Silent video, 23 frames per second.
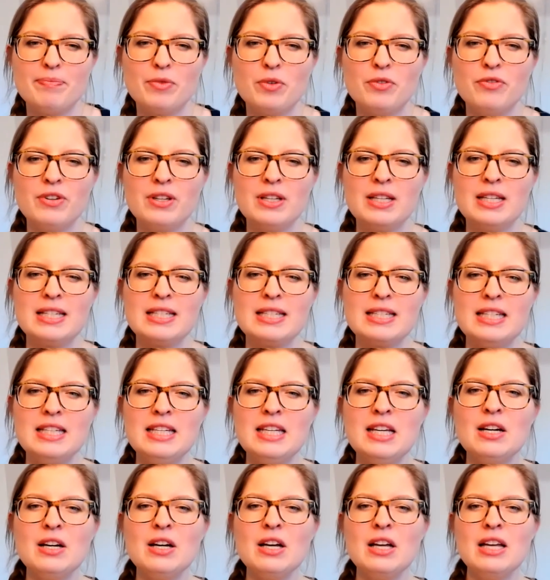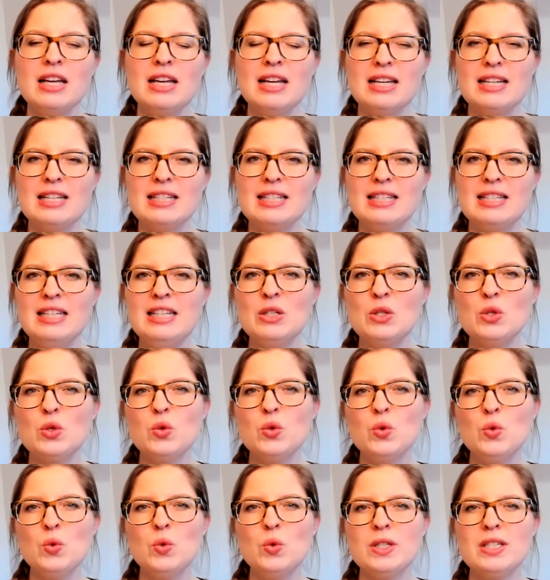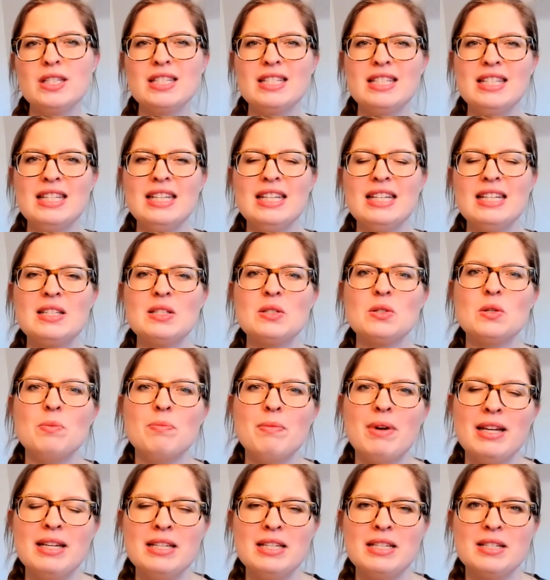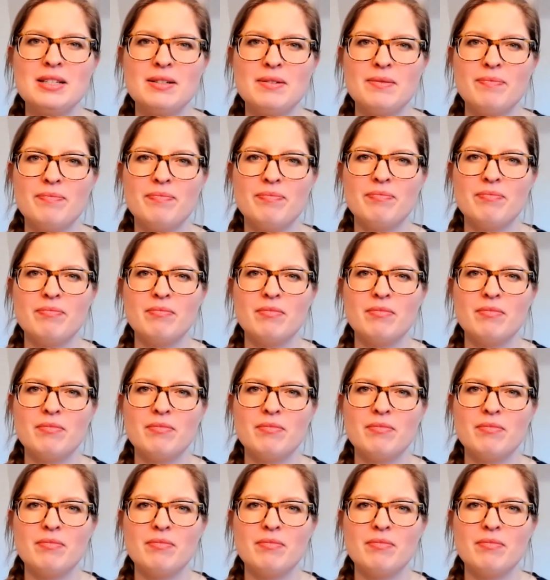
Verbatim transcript: du findest hier die Tools, die Instrumente,